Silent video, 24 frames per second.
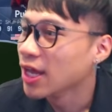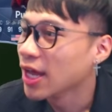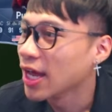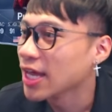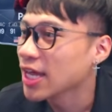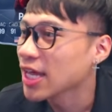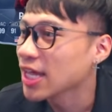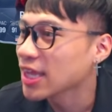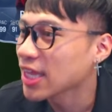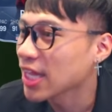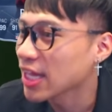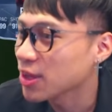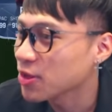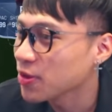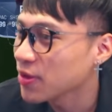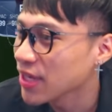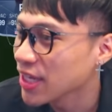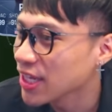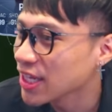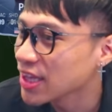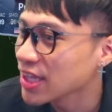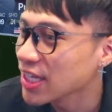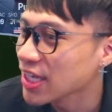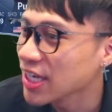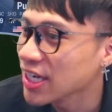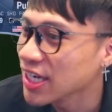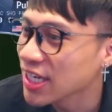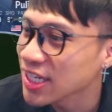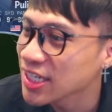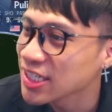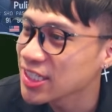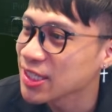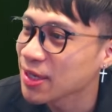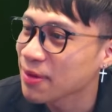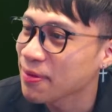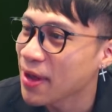ไอ้เฮี้ยแต่ตัวอินเตอร์นี่
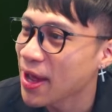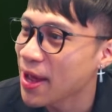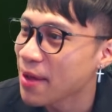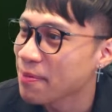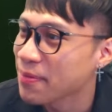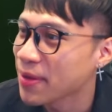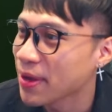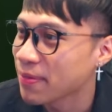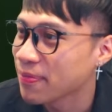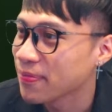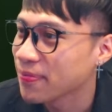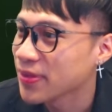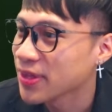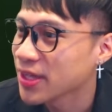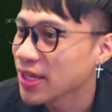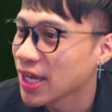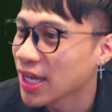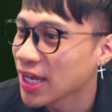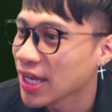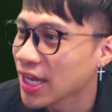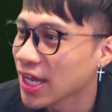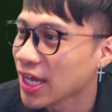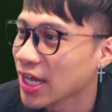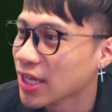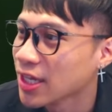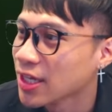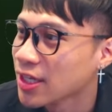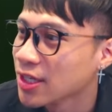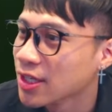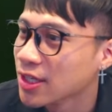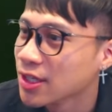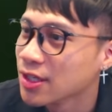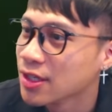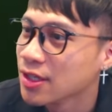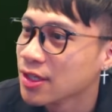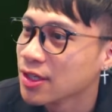คือสภาพแบบไอ้เฮี้ย
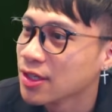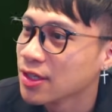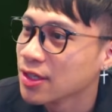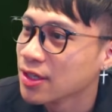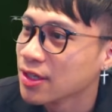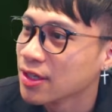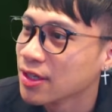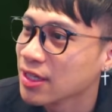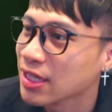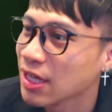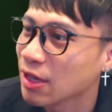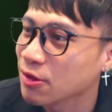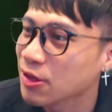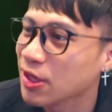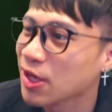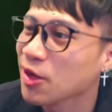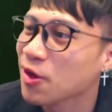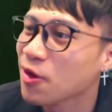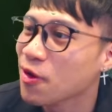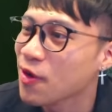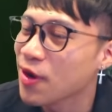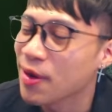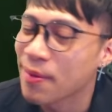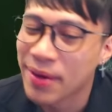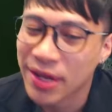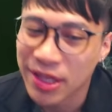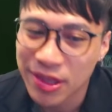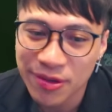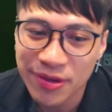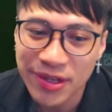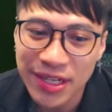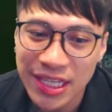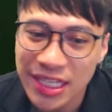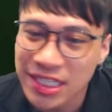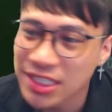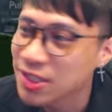เราตะโลกับบัตโต
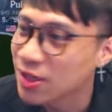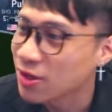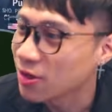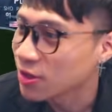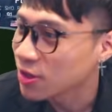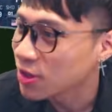นี่สอง